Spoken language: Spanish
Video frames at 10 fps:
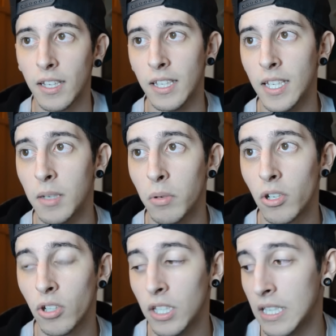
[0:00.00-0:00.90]
Y
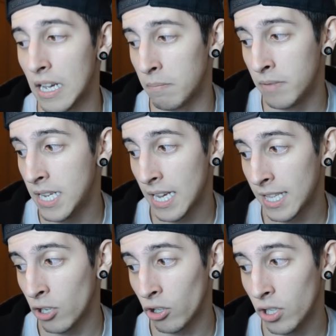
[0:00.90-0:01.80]
bueno, y a día
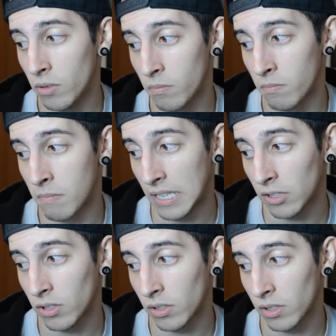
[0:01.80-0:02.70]
de hoy,
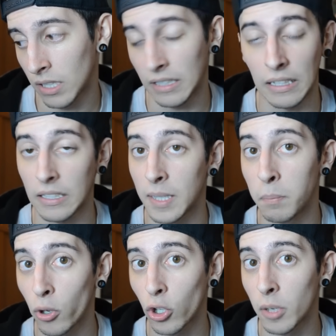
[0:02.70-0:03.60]
más hace
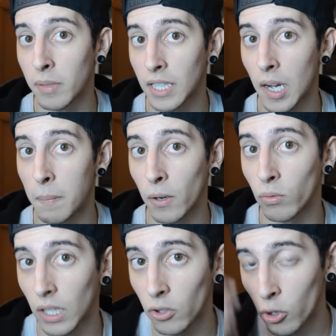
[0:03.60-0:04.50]
poco que me estaba
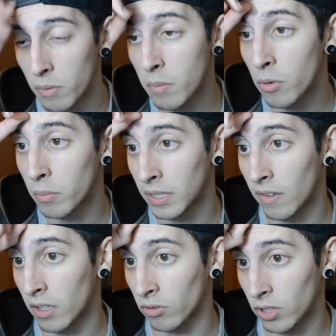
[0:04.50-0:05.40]
preguntando lo mismo, me
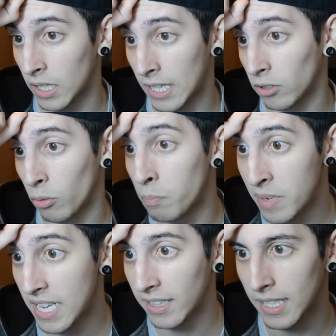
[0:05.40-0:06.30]
estaba considerando
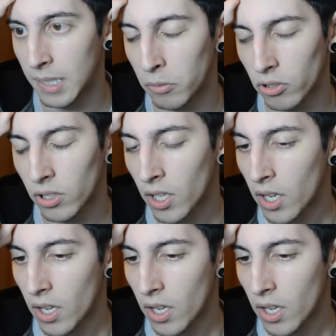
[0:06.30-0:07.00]
bien, digamos,